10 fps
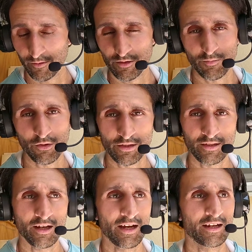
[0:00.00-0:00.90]
und es
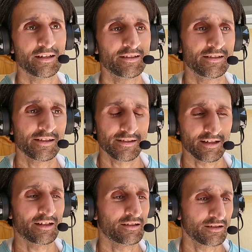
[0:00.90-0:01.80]
bräuchte eigentlich diese
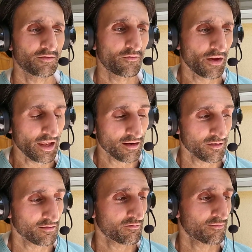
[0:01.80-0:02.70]
Zeit nicht,
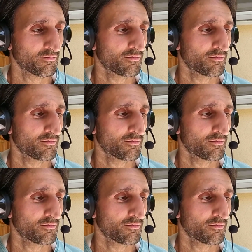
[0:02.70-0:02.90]
wenn